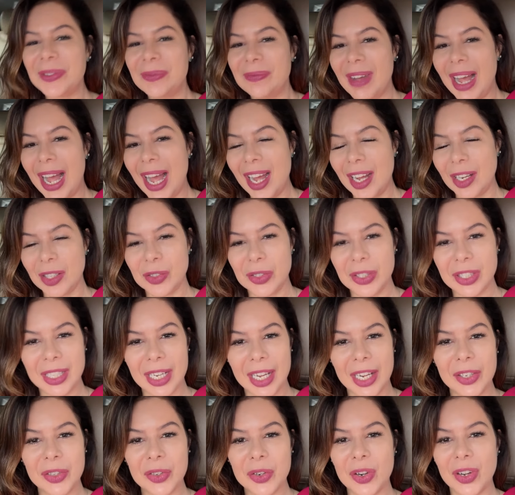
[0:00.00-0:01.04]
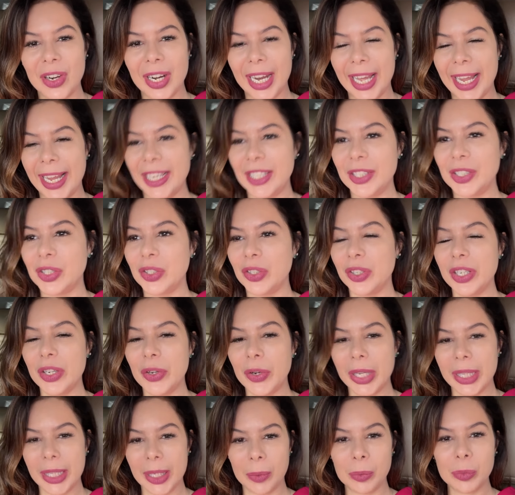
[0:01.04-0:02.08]
Marcos lá no colégio e eu
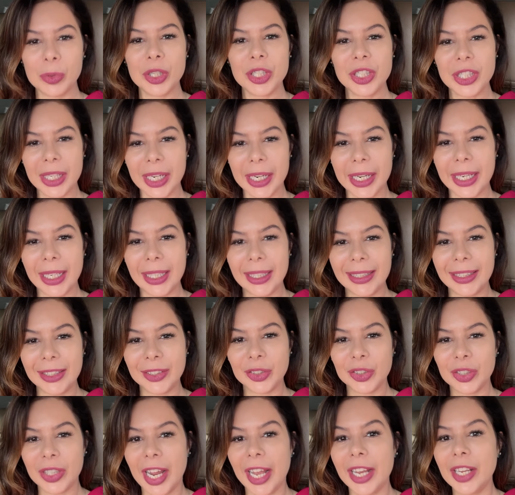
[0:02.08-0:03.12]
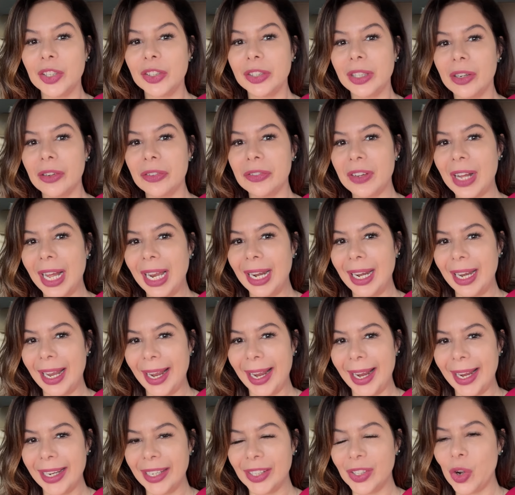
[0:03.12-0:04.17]
até mostrei ele indo, né? E eu não
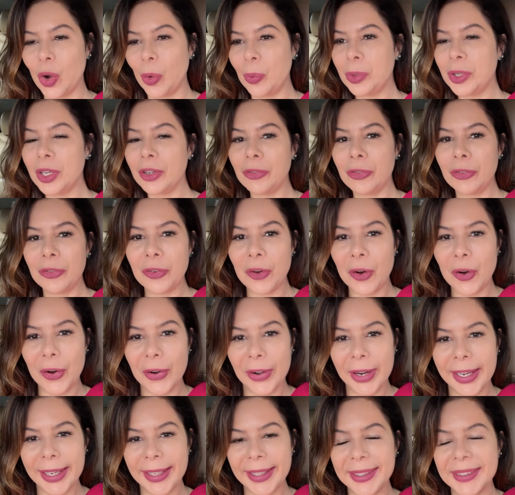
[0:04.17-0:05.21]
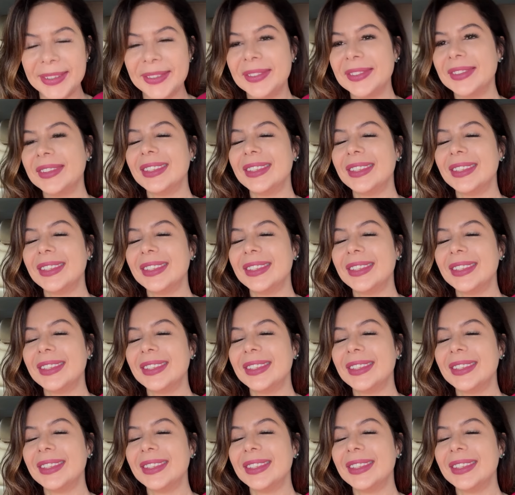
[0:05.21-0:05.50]
falei como que foi.